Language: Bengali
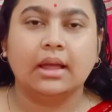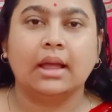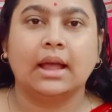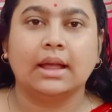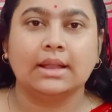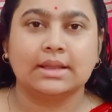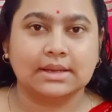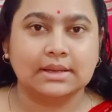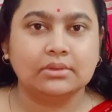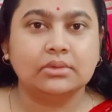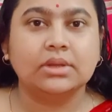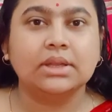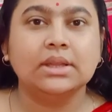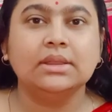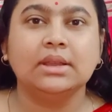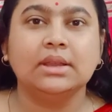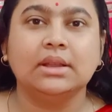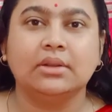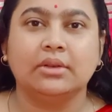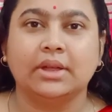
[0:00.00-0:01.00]
আজকে তিন
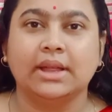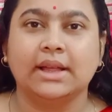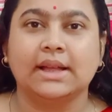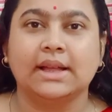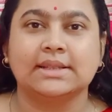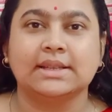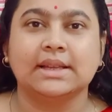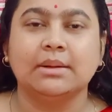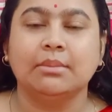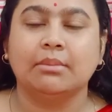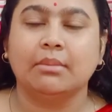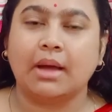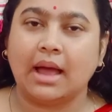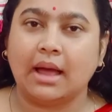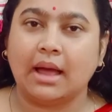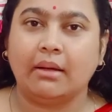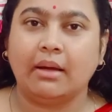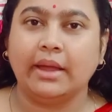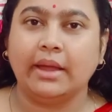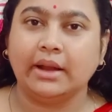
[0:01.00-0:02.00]
দিন হয়ে গেছে মা
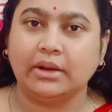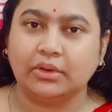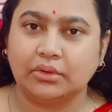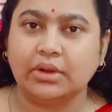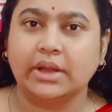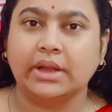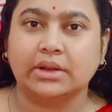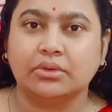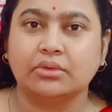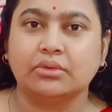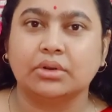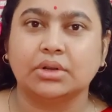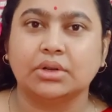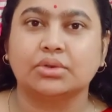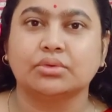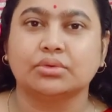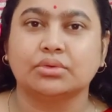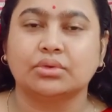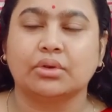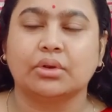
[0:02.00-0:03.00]
একটু একটু করে
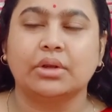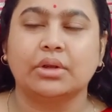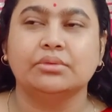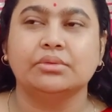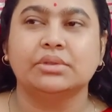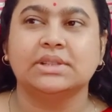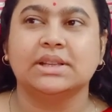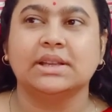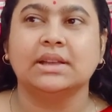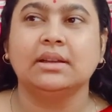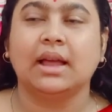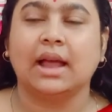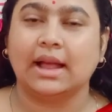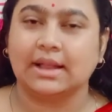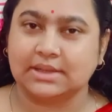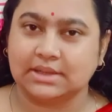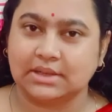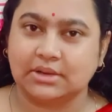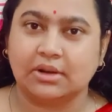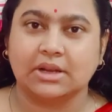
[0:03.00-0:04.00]
সুস্থ হয়ে উঠছে
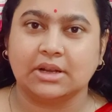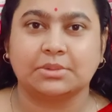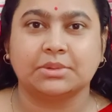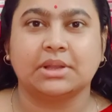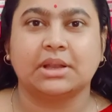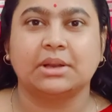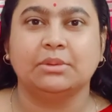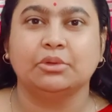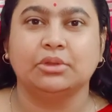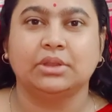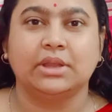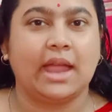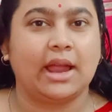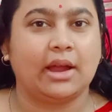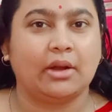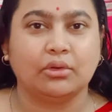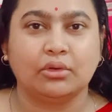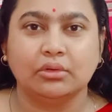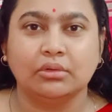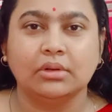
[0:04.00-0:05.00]
আজকেও হাসপাতালে ভর্তি
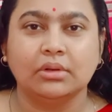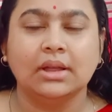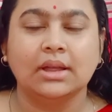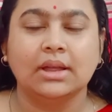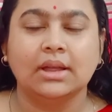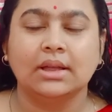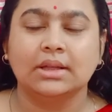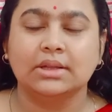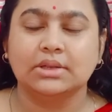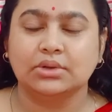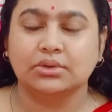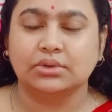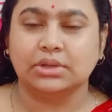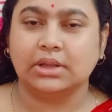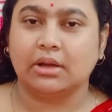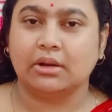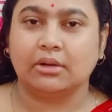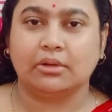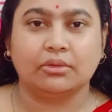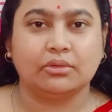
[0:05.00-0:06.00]
এখনও ছুটি
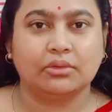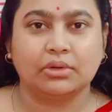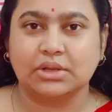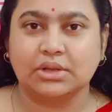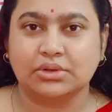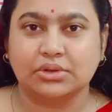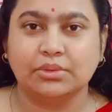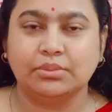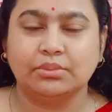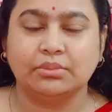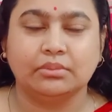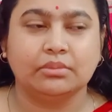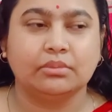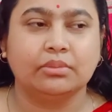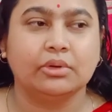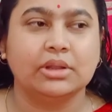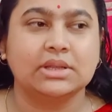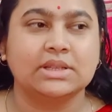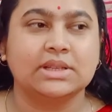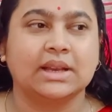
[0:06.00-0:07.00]
দেওয়ার কোনো কিছুই
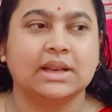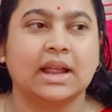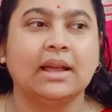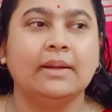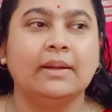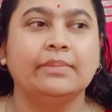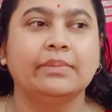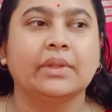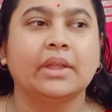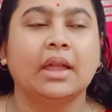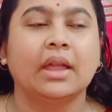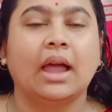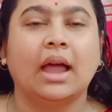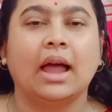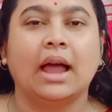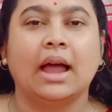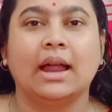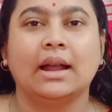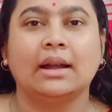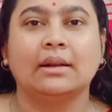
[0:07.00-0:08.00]
বলছে না
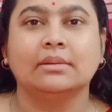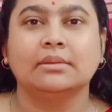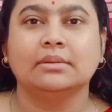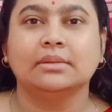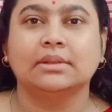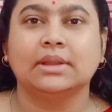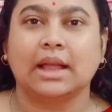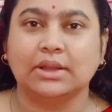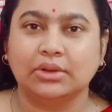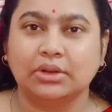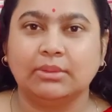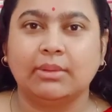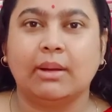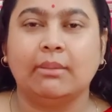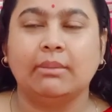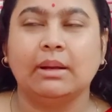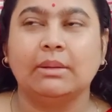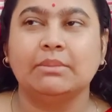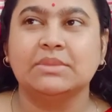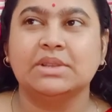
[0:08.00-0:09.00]
আর তার জন্য
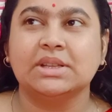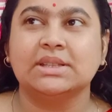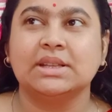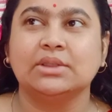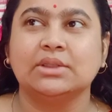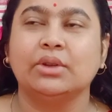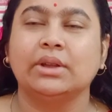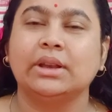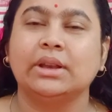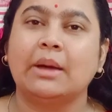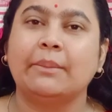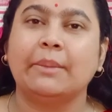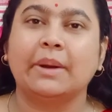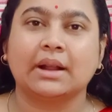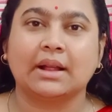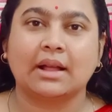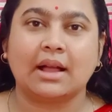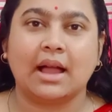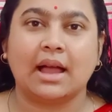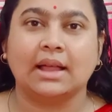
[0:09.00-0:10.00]
ভাবলাম যে যেহেতু এটা আমার
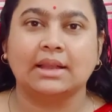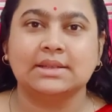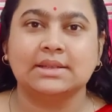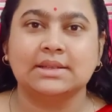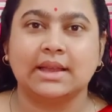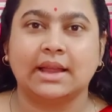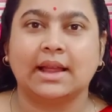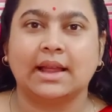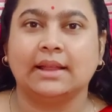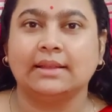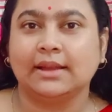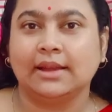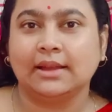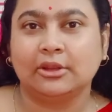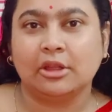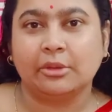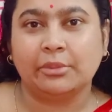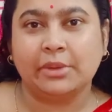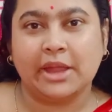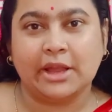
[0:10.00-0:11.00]
কাজ এখান থেকে
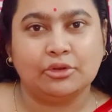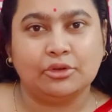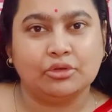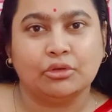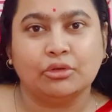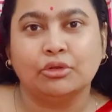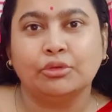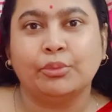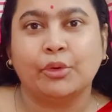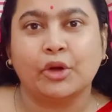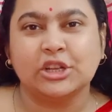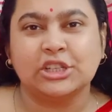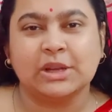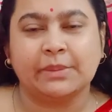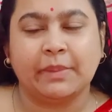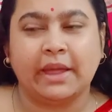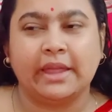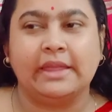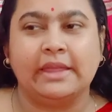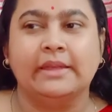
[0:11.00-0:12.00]
তো আমি একটু হলেও পয়সা
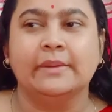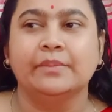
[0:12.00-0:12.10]
পাই